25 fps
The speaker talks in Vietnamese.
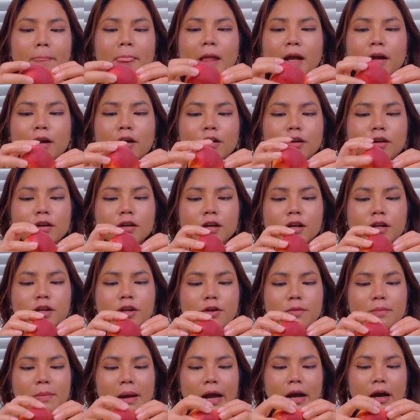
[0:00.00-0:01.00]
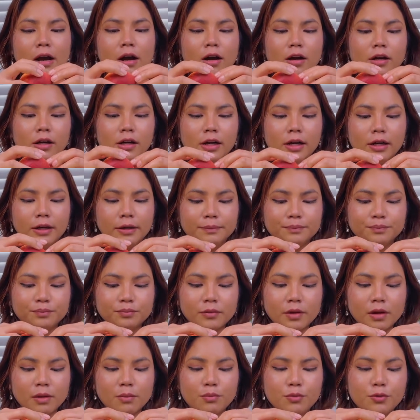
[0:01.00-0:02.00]
Có rất là nhiều bạn hỏi là
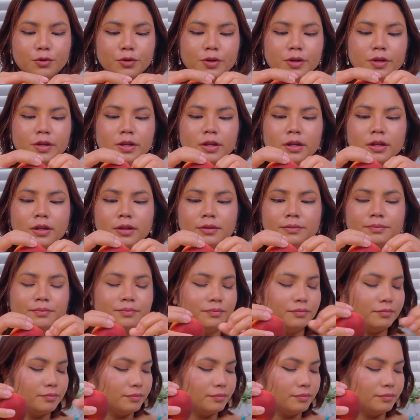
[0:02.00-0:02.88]
Marie ờ,